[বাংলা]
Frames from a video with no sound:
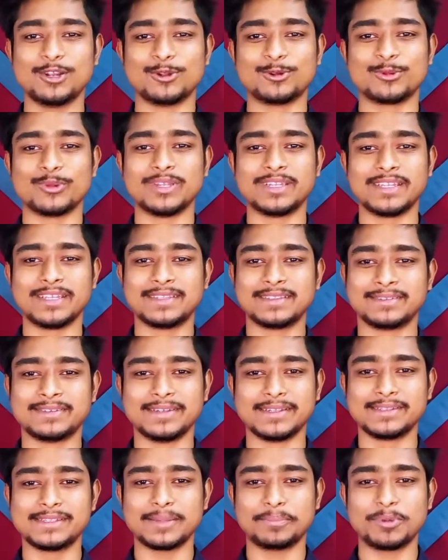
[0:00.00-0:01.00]
ছিল টোয়েন্টি
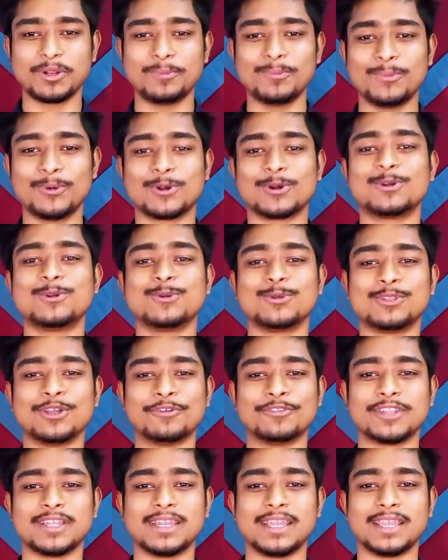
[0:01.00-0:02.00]
থ্রি সেপ্টেম্বর টু
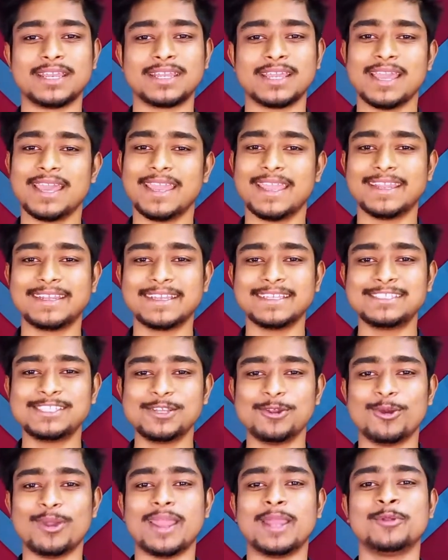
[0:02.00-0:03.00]
থাউজেন্ড এইট এটাই
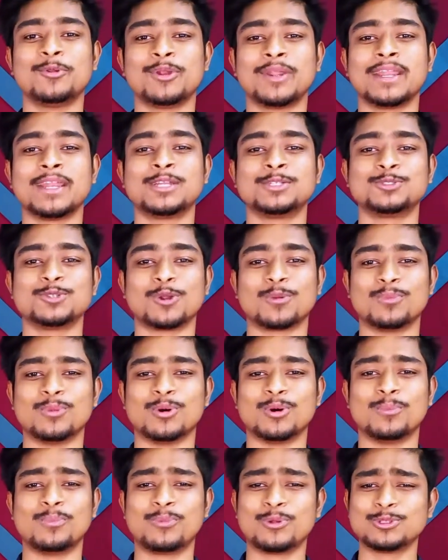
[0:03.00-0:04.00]
ছিল অ্যান্ড্রয়েডের জন্ম
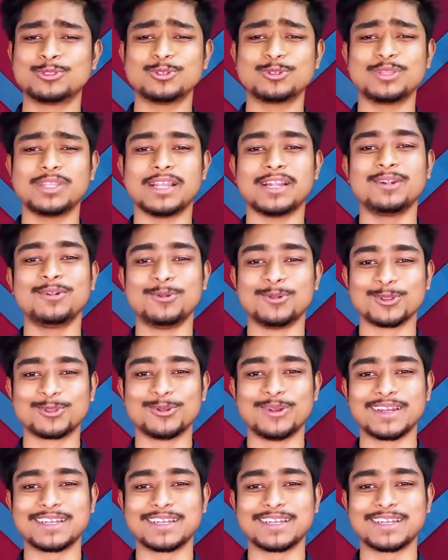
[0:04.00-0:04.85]
প্রযুক্তির নতুন